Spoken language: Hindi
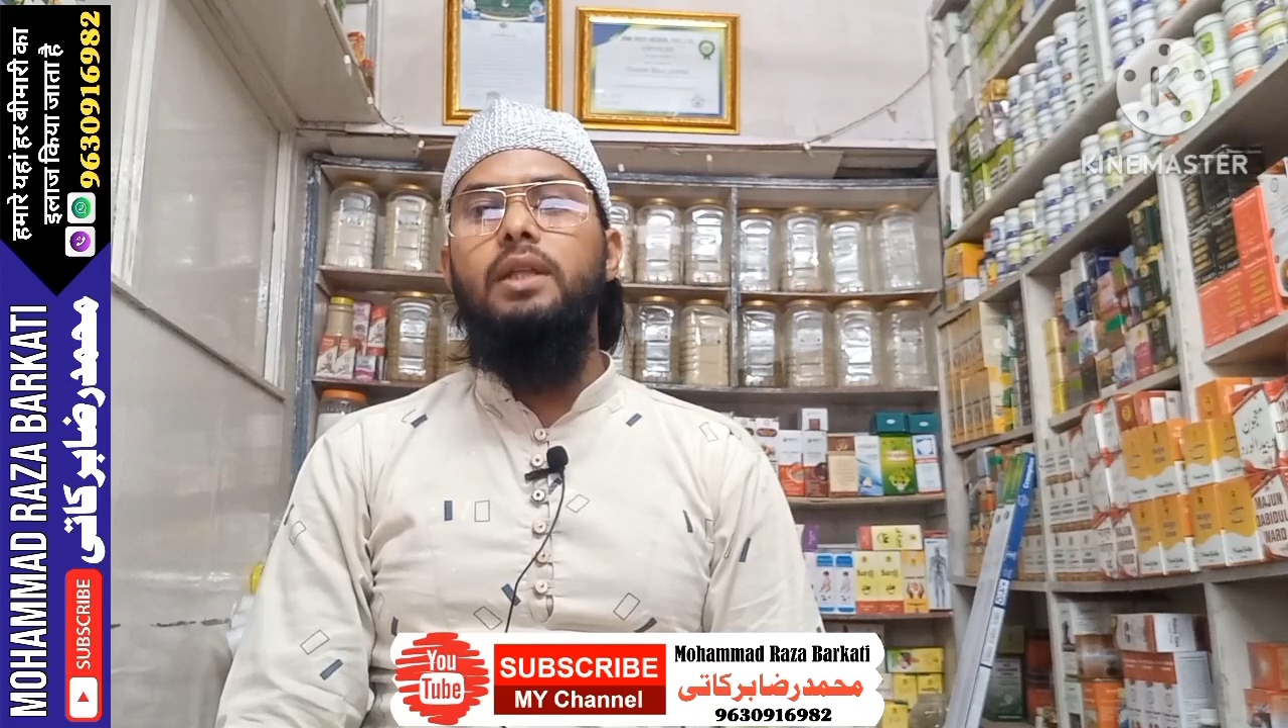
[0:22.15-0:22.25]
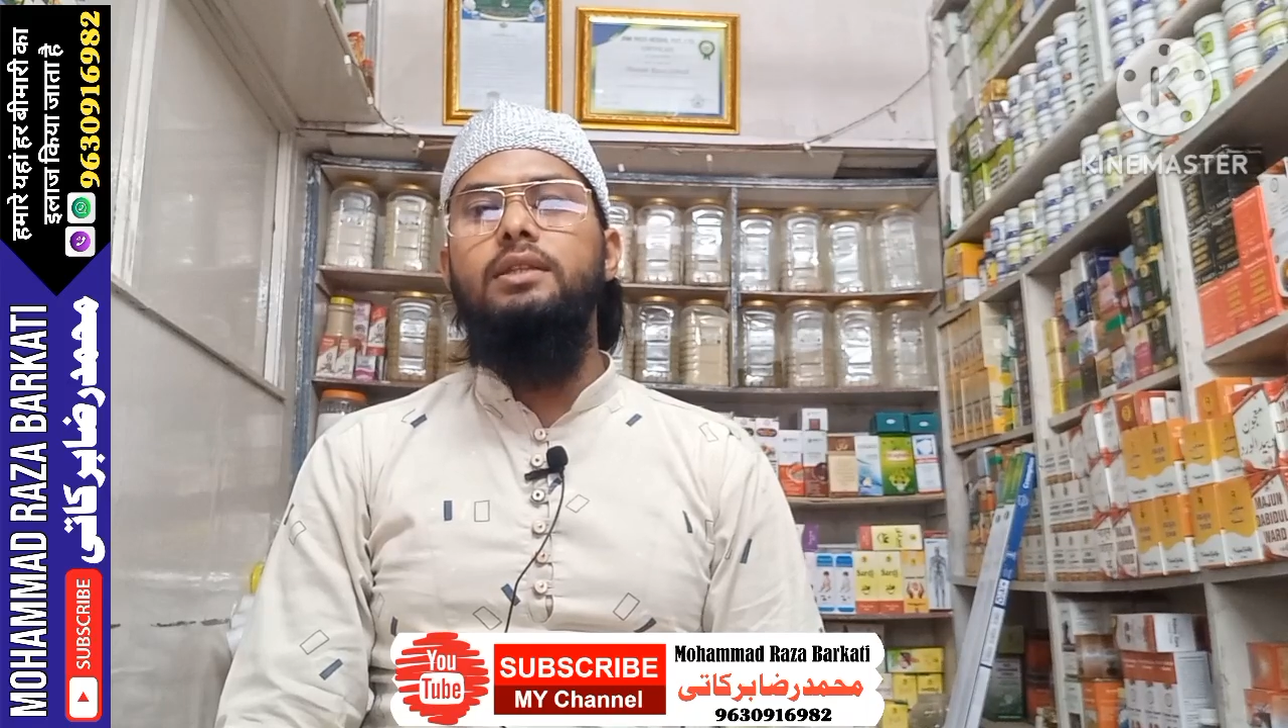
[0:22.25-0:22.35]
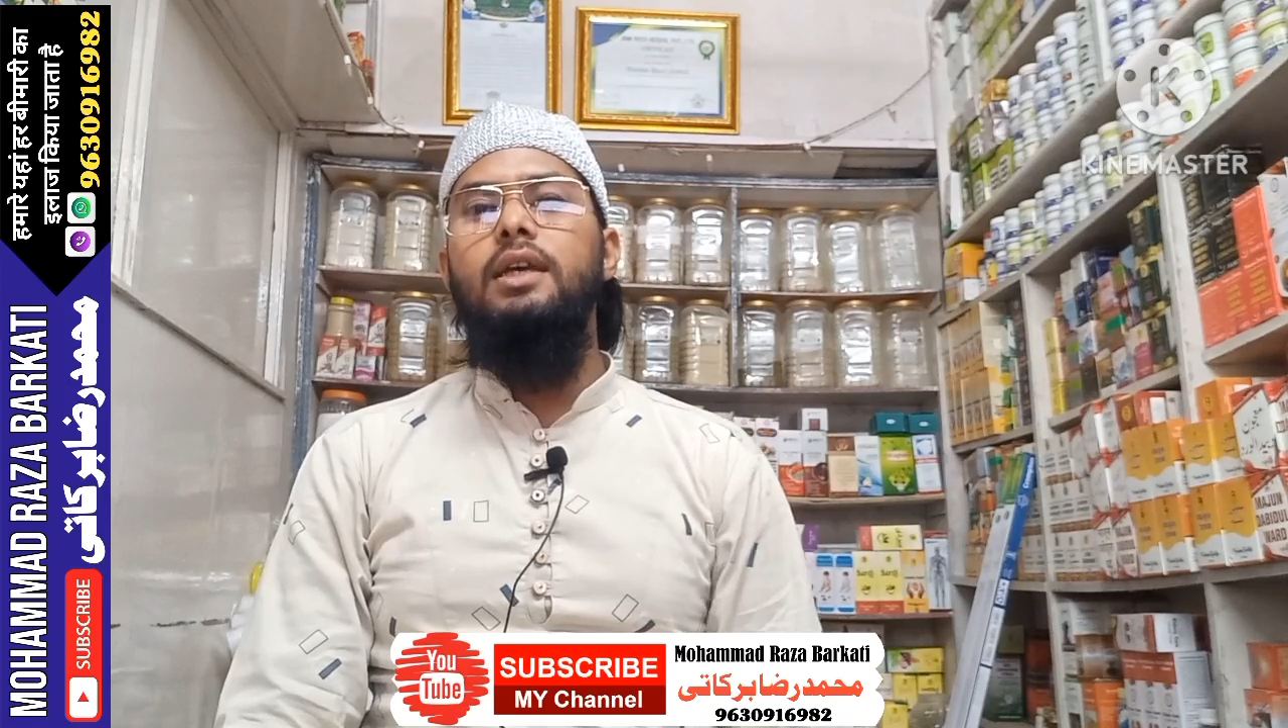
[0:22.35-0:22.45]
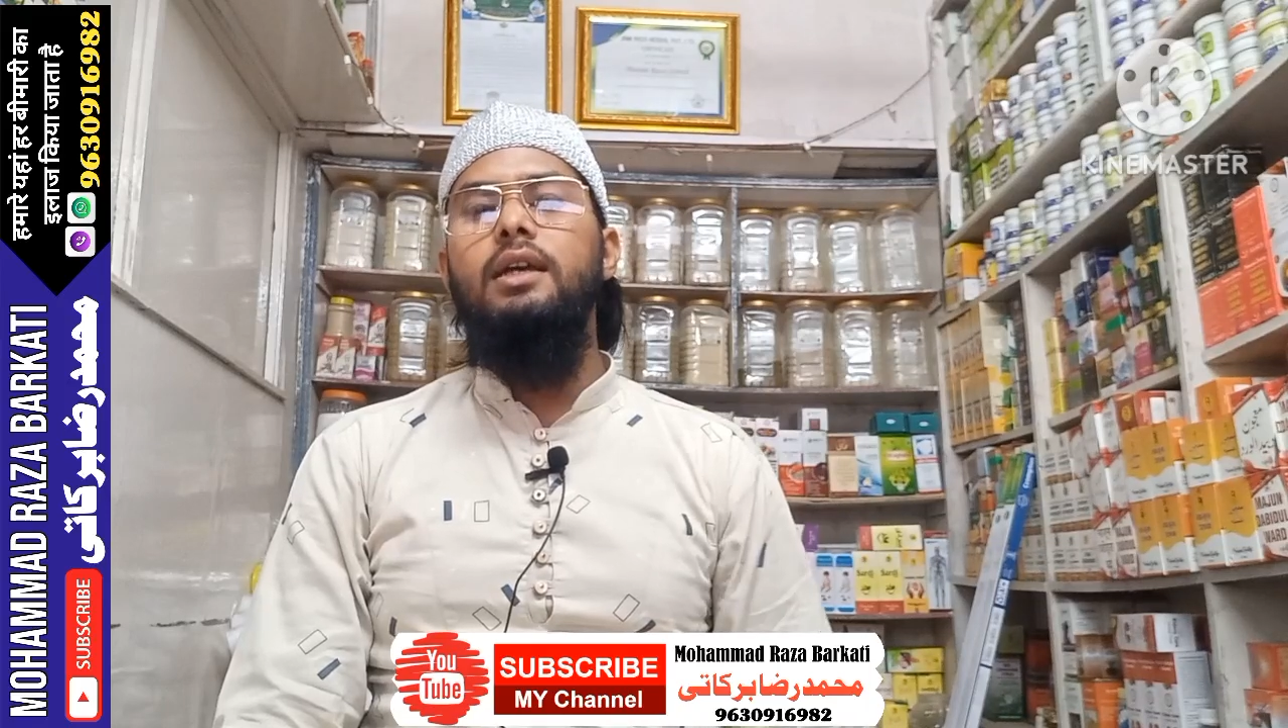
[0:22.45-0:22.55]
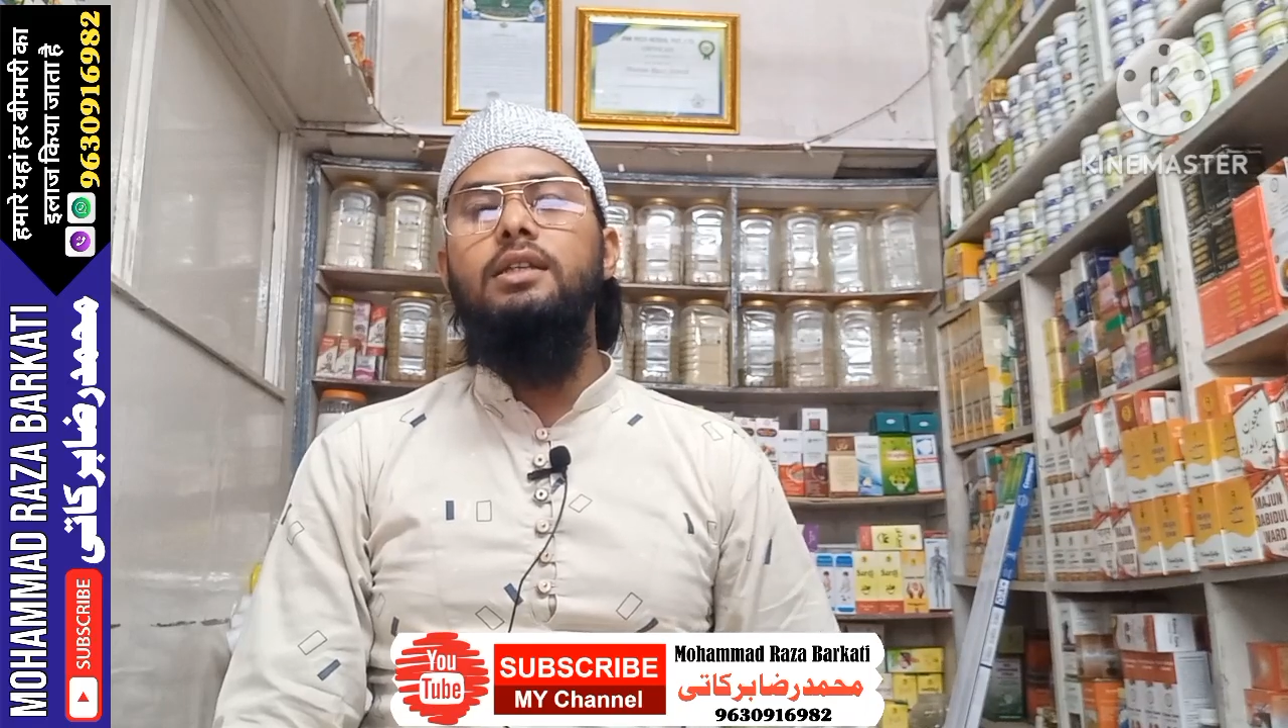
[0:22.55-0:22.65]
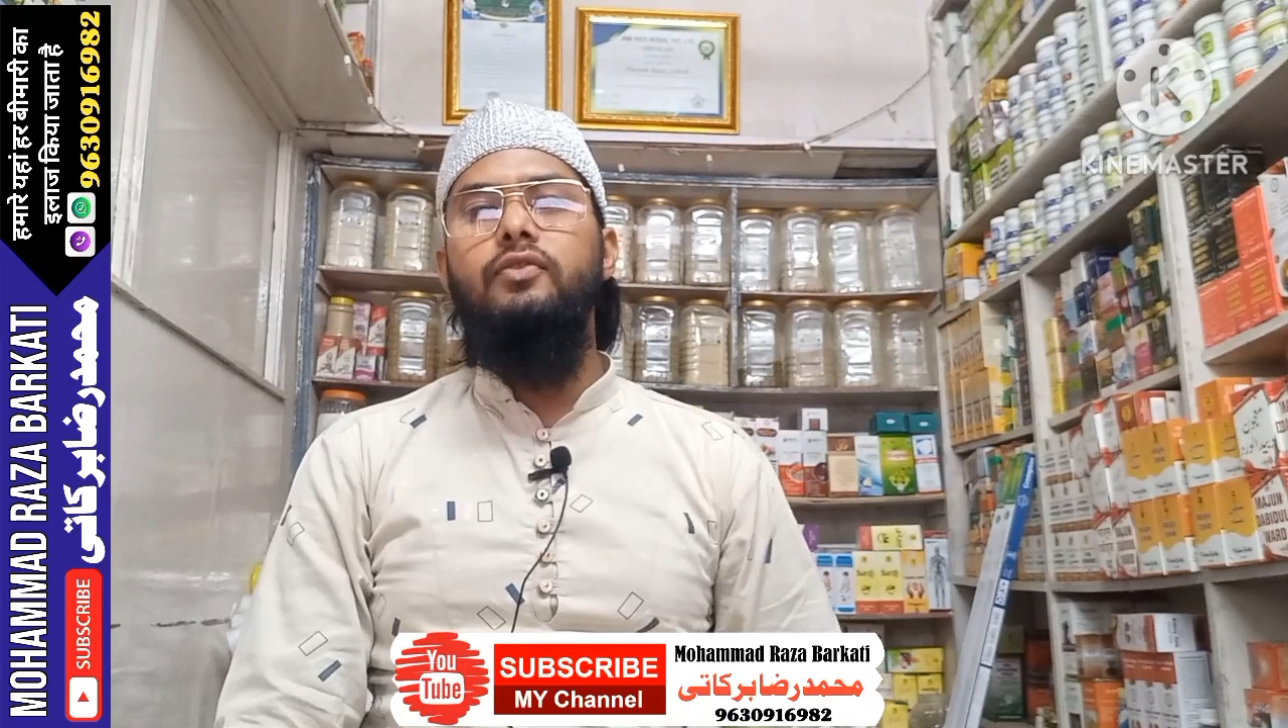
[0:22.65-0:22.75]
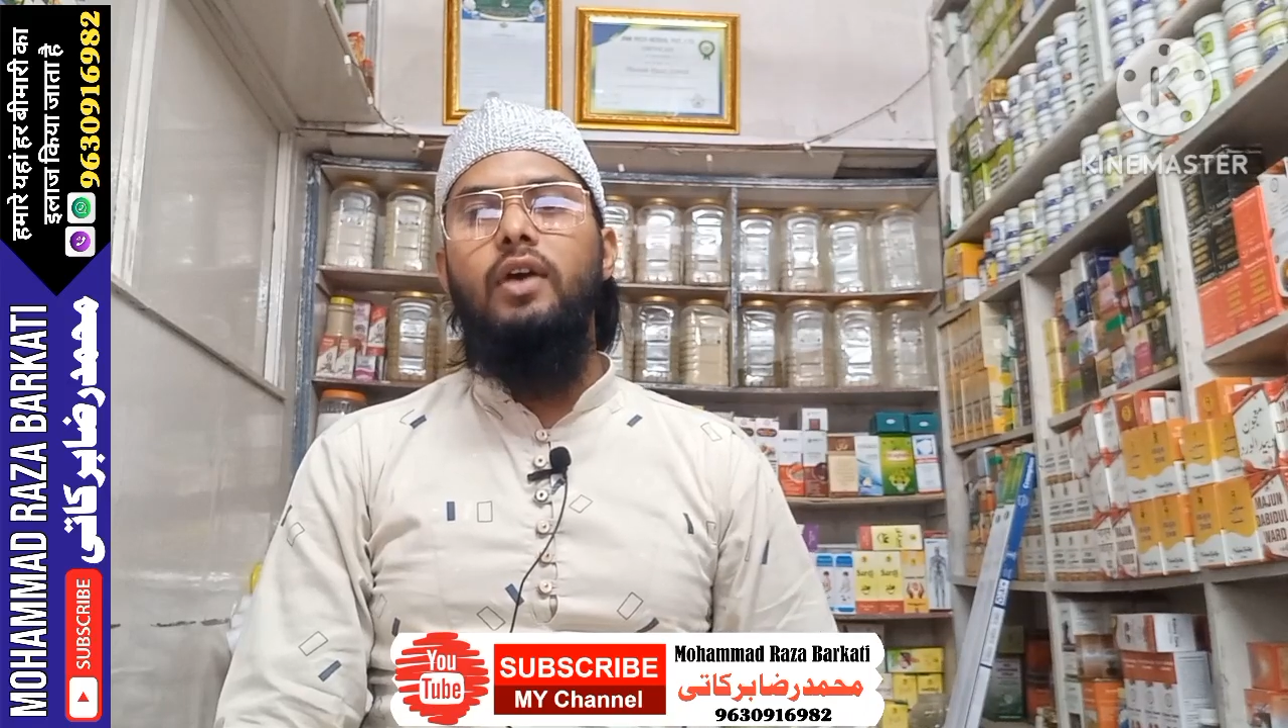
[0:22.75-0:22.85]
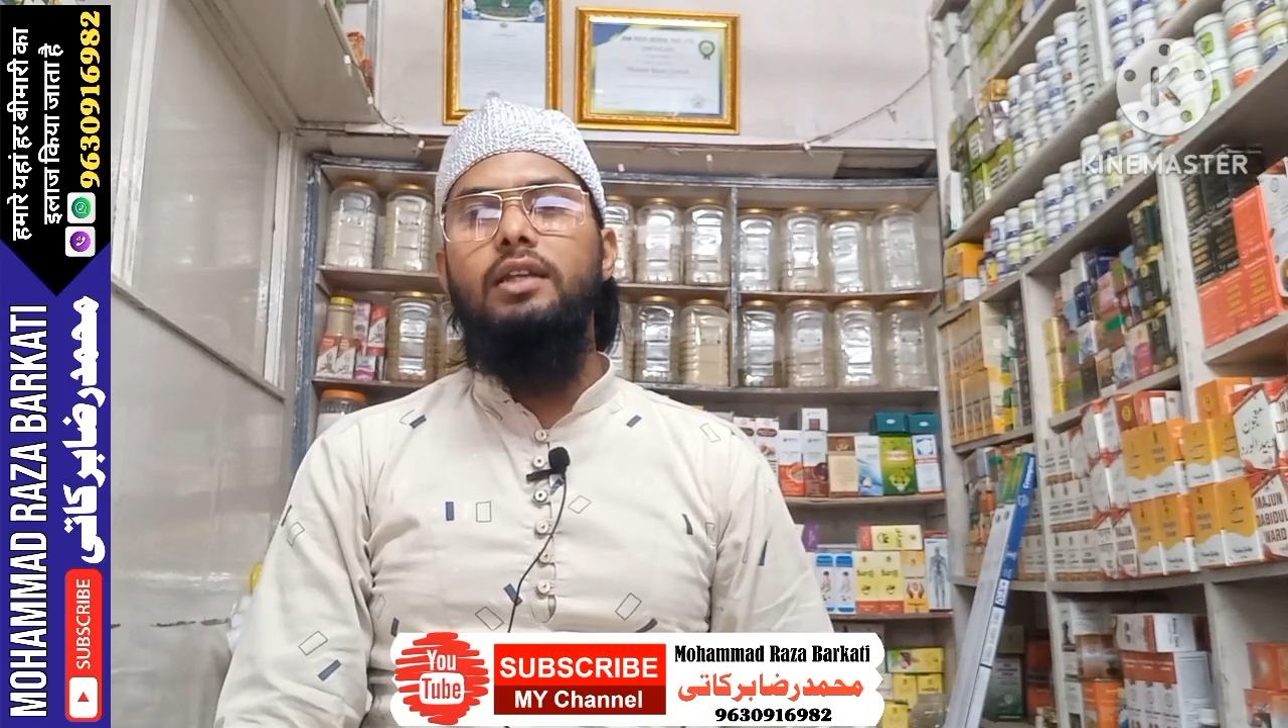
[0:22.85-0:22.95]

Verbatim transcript: पत्तियाँ किस